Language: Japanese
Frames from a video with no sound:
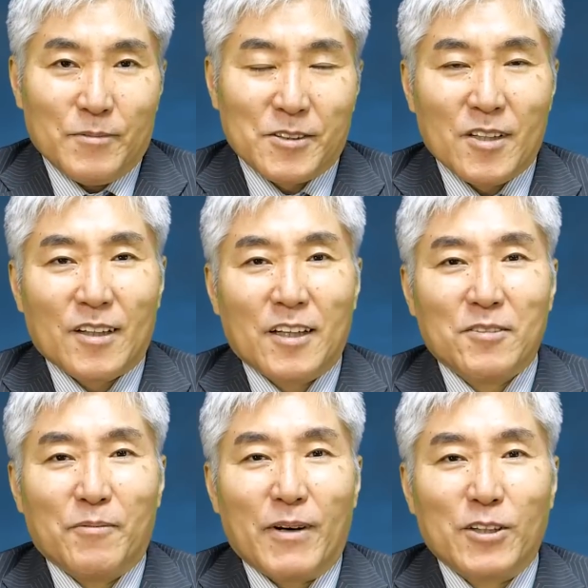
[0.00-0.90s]
世界
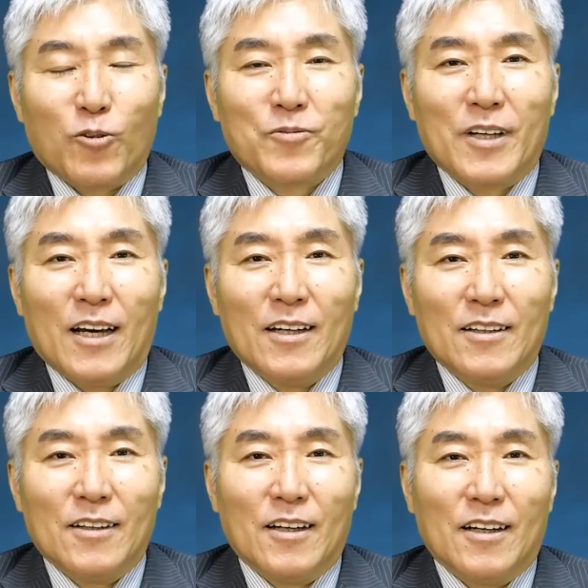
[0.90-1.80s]
にはまあいろんな
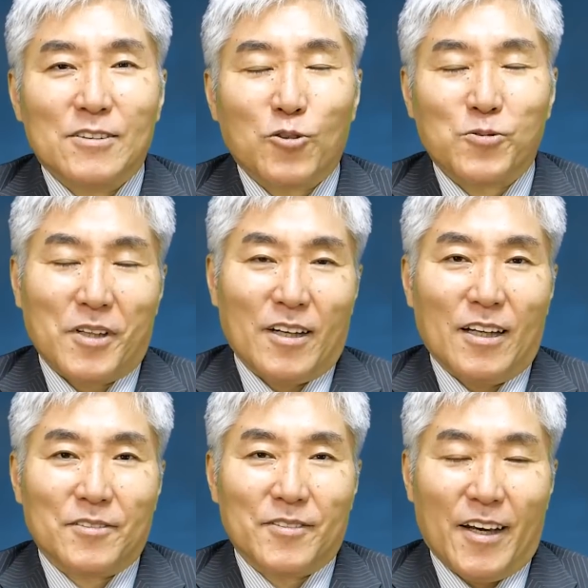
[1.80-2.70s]
調査
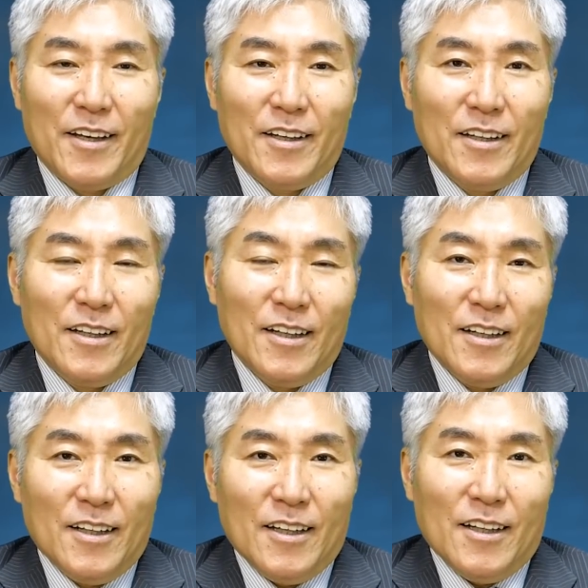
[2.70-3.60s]
があって、
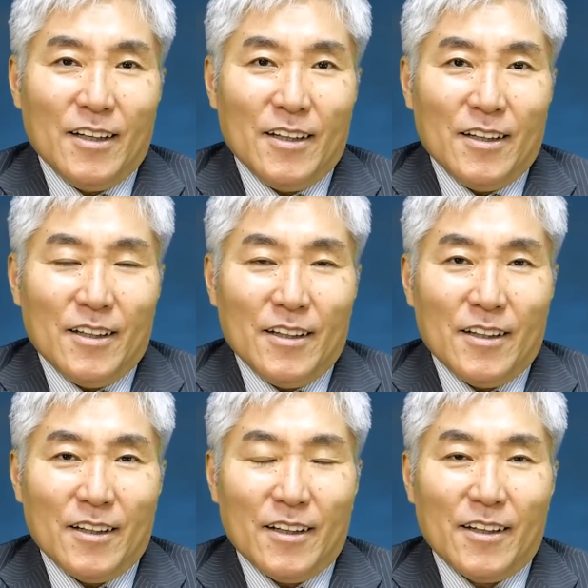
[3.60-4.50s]

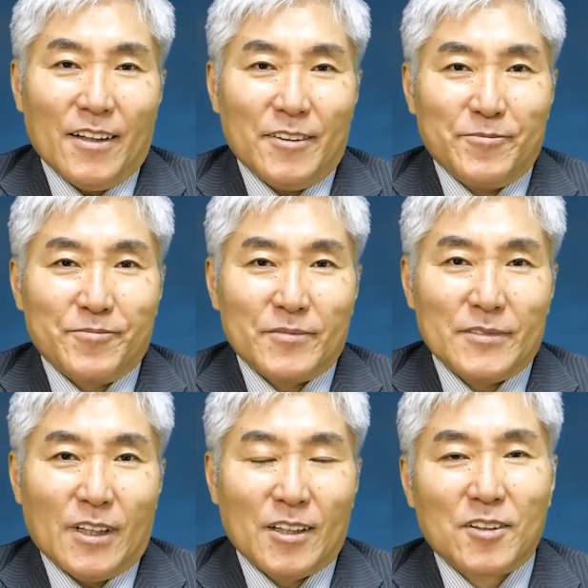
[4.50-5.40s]

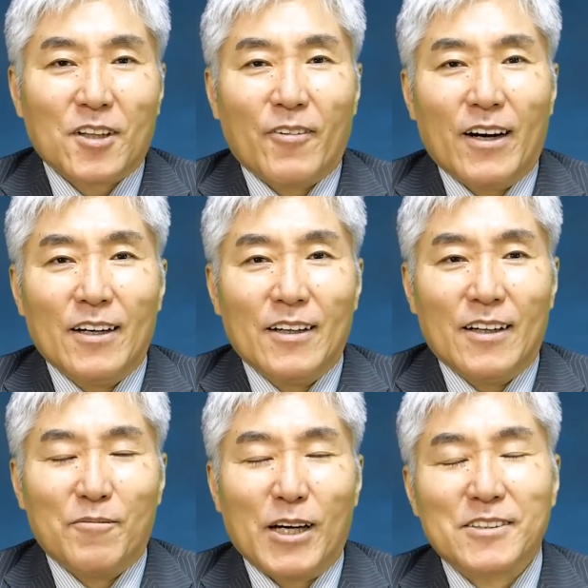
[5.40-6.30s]
えー、あなたは
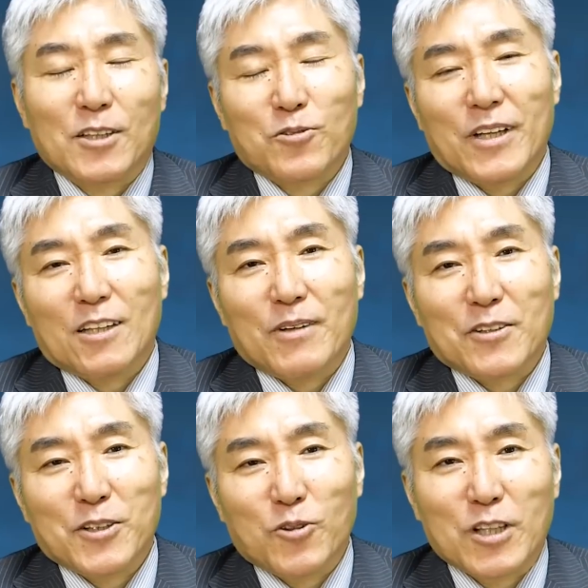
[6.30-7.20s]
まあ、いざとなれば
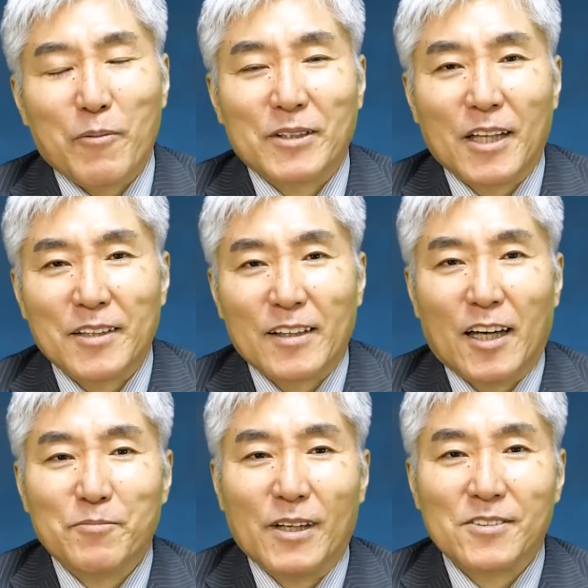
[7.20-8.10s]
国のために
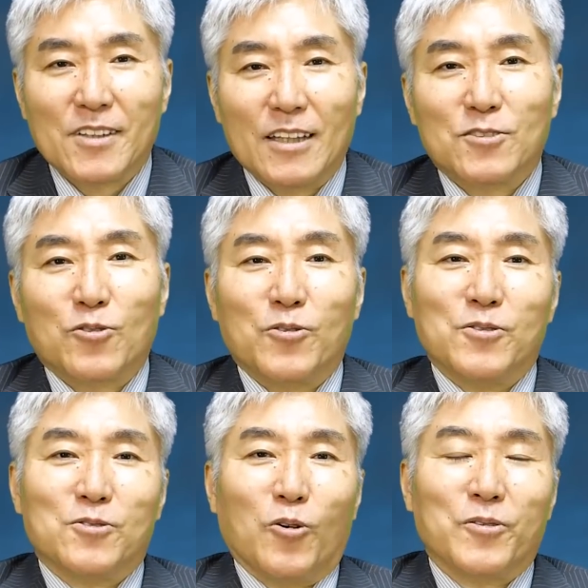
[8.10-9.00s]
戦いますかと
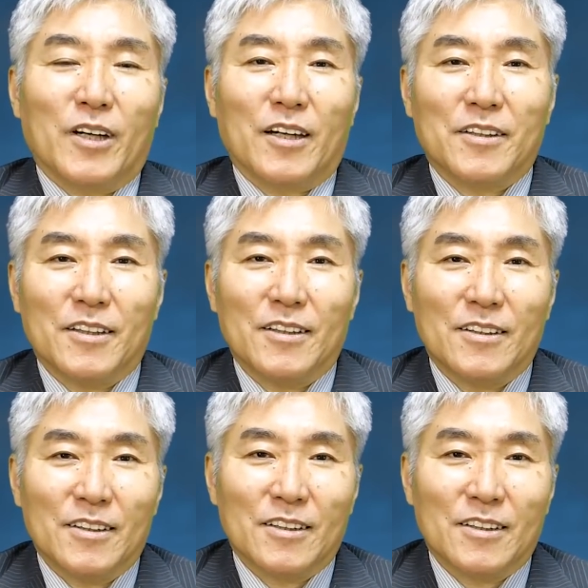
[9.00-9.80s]
いう問いかけに